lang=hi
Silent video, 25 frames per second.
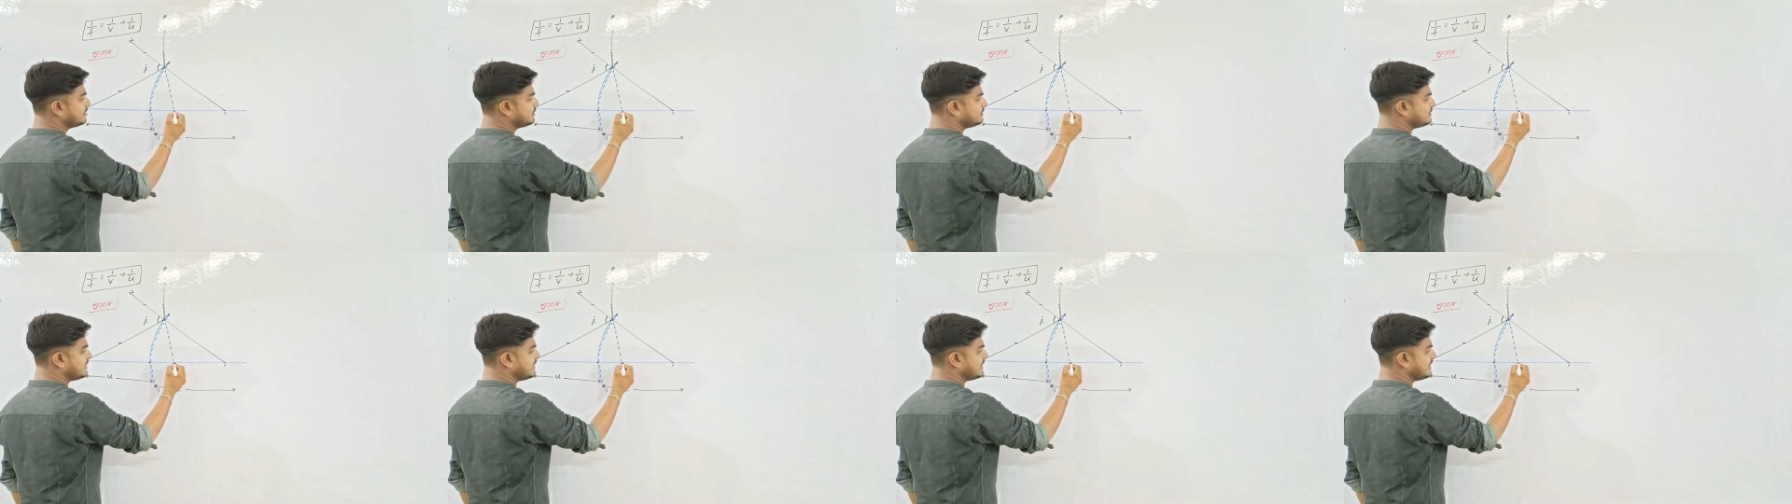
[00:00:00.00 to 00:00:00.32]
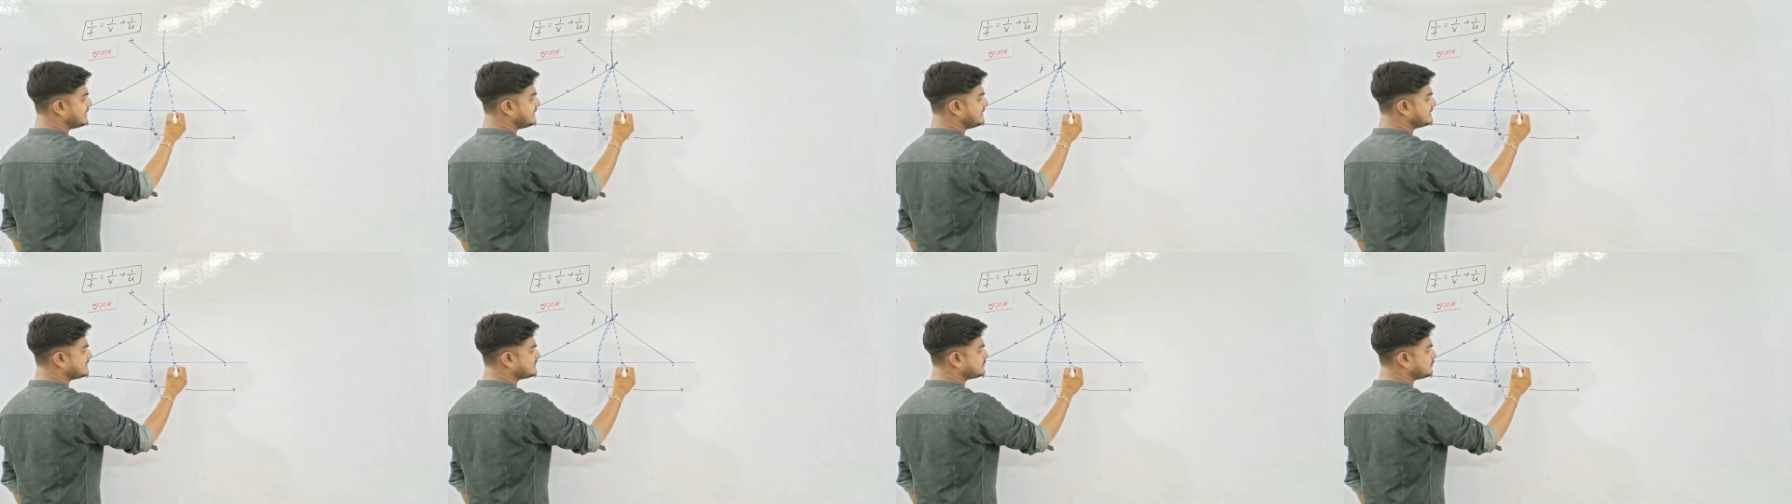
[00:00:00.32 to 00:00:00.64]
तो ये
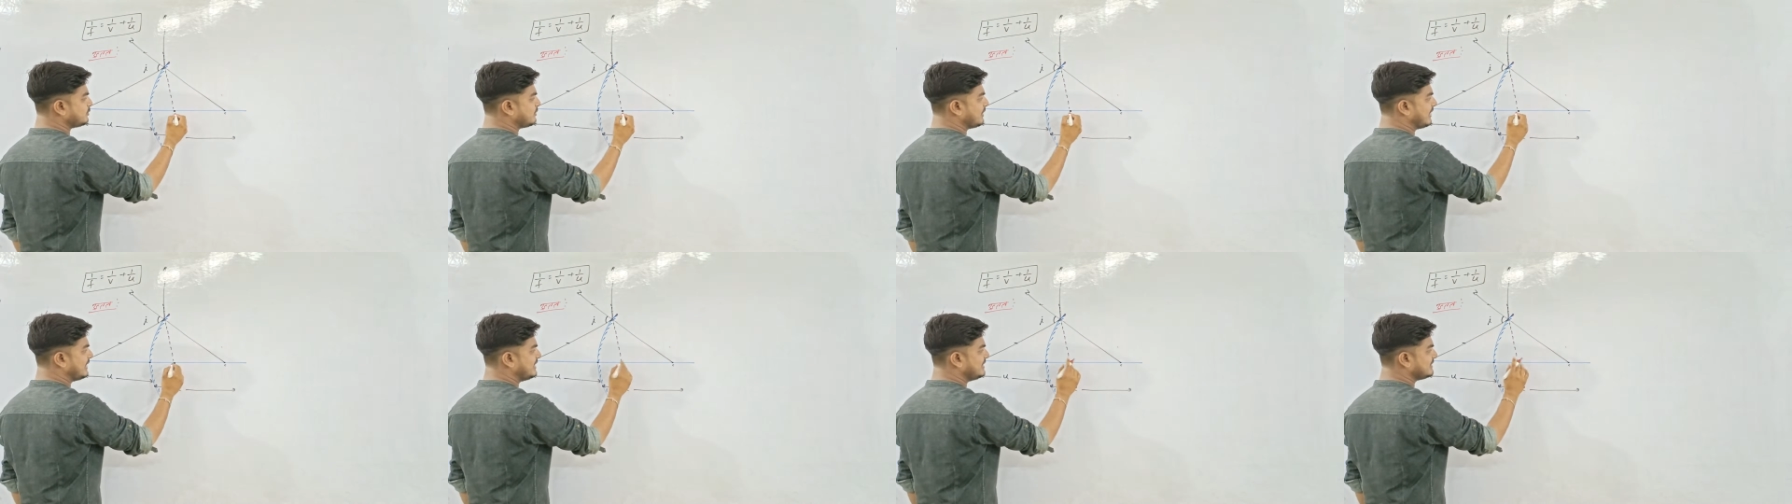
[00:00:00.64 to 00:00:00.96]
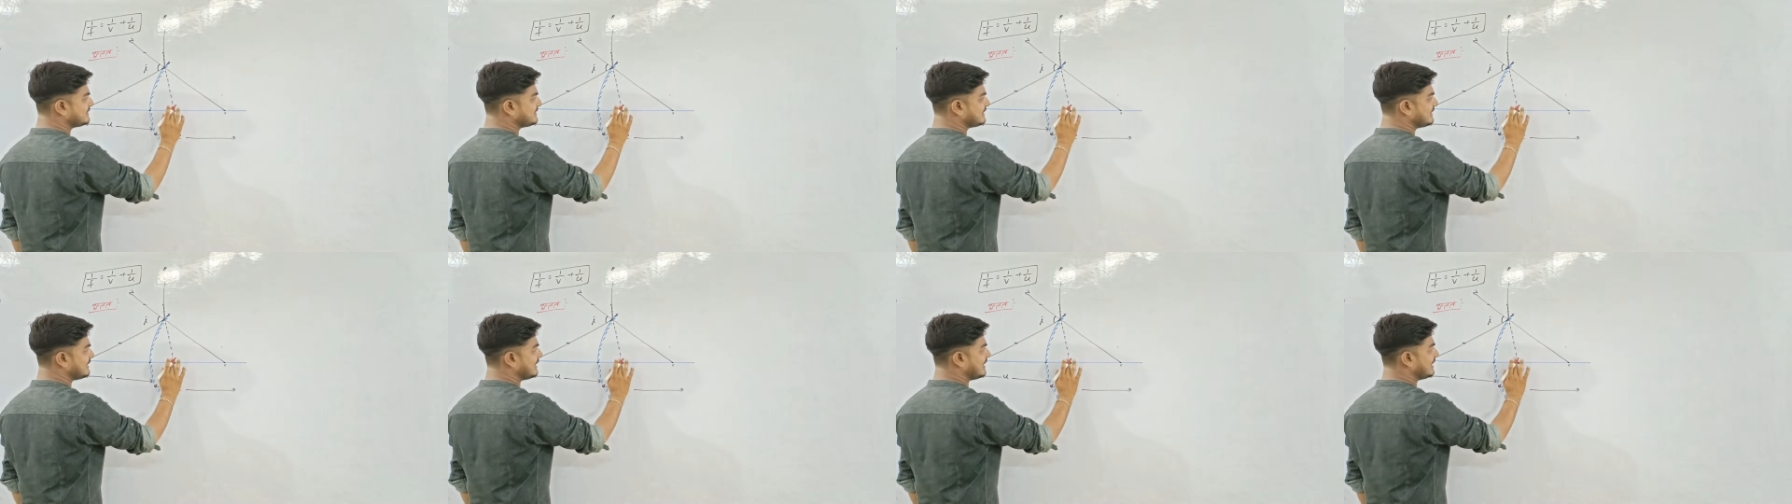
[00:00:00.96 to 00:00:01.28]
इस पॉइंट
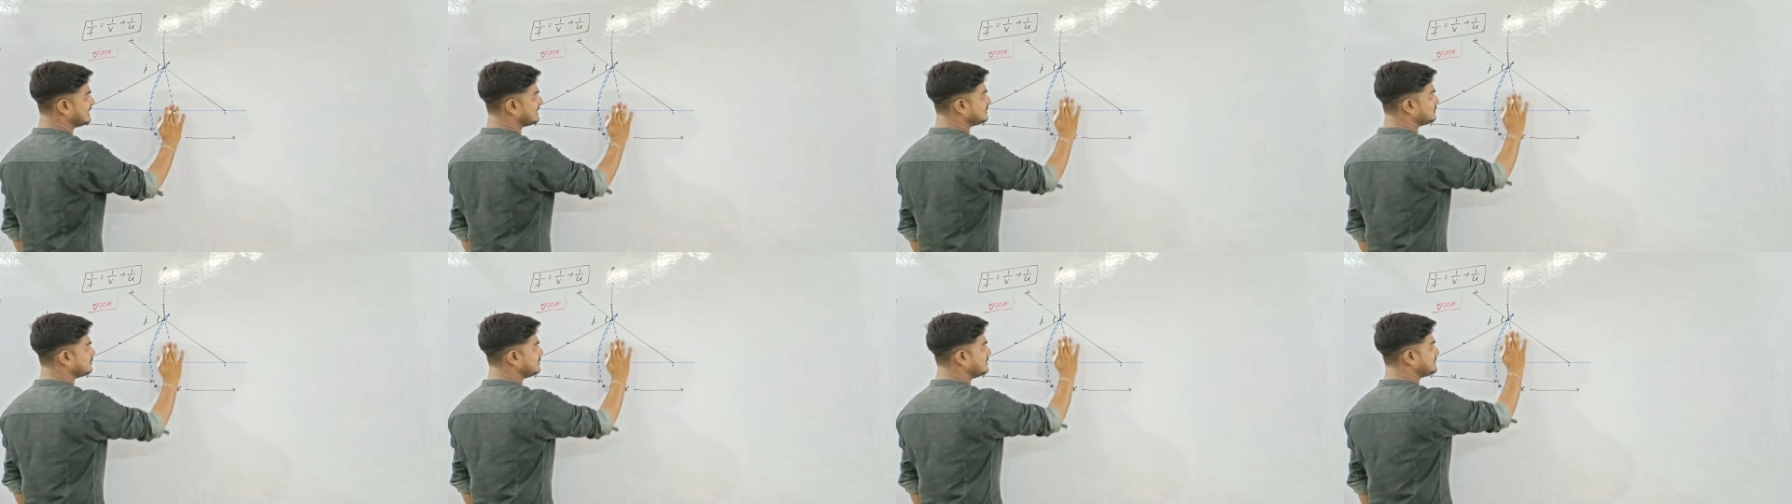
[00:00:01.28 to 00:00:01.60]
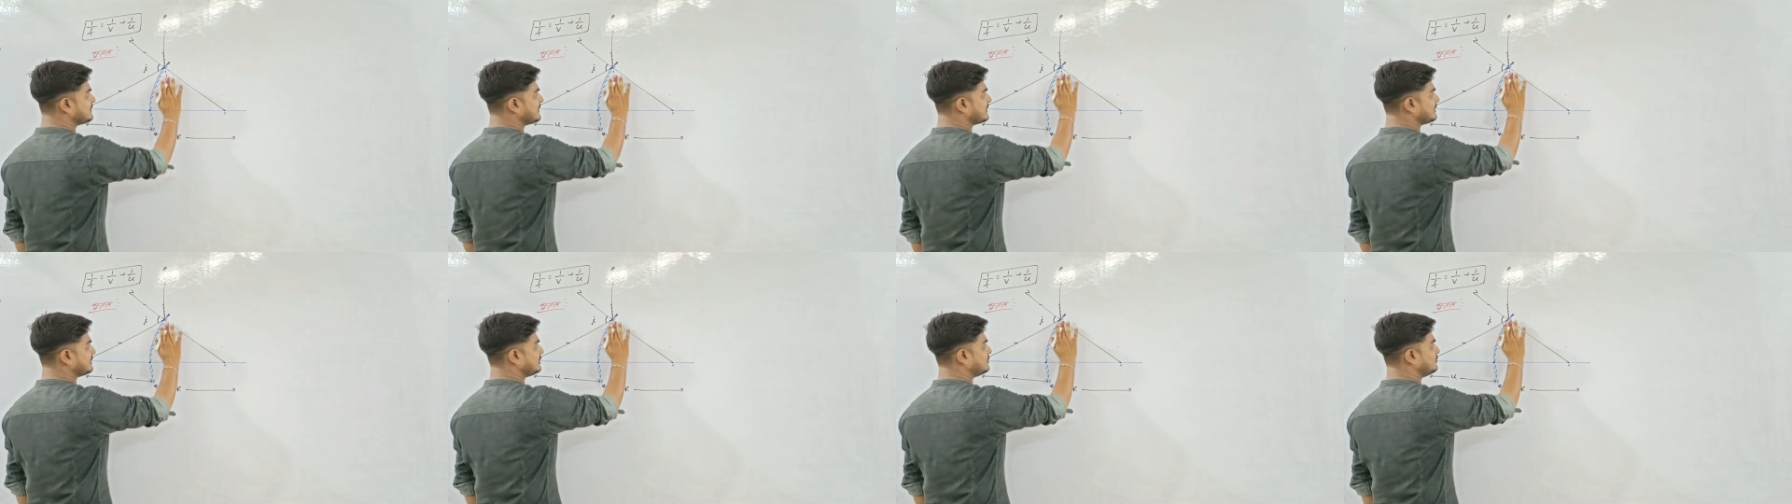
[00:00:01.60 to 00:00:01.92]
से आती हुई
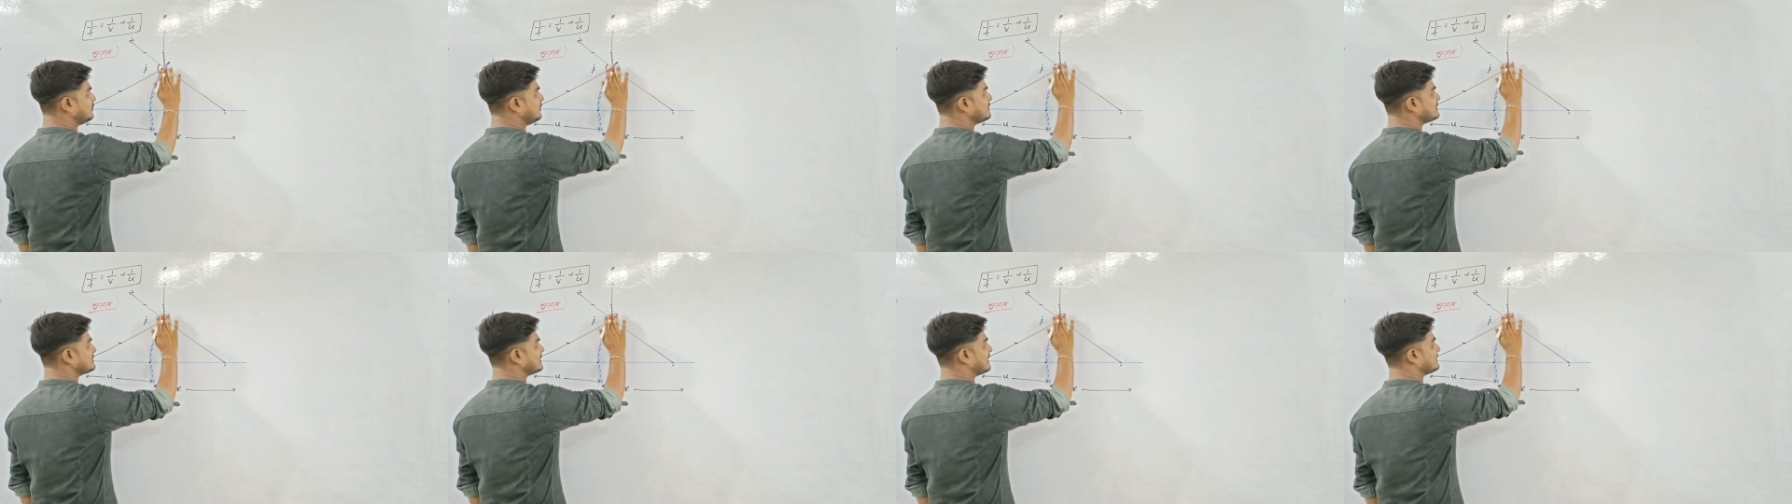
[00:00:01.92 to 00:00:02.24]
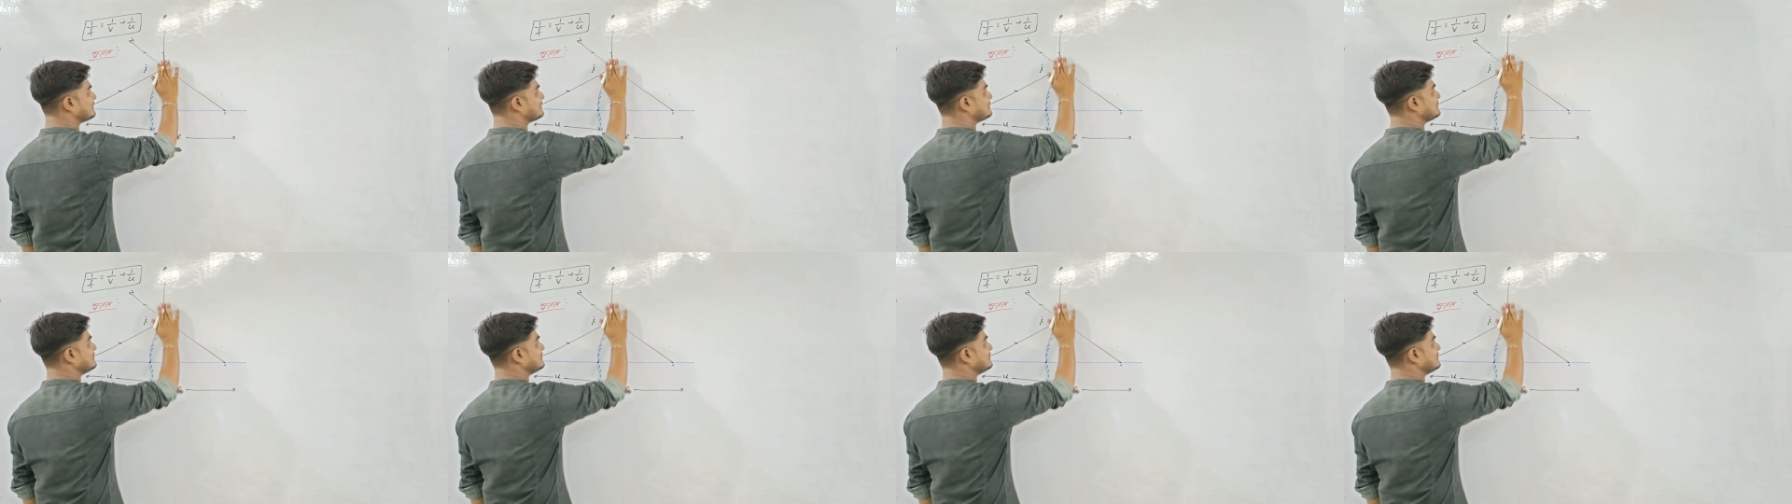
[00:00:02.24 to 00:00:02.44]
प्रतीत होगी जरा